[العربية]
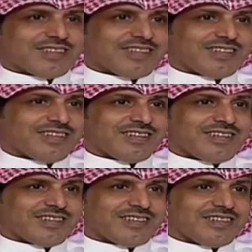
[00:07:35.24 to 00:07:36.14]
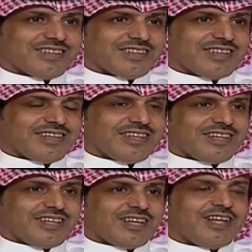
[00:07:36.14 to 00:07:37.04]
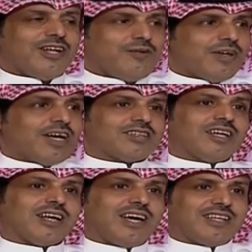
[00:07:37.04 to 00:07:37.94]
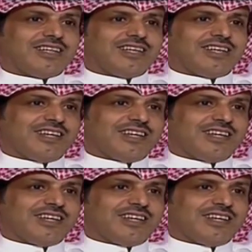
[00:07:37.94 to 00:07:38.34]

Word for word: الله الله صح لسانك اللي منها صار عاد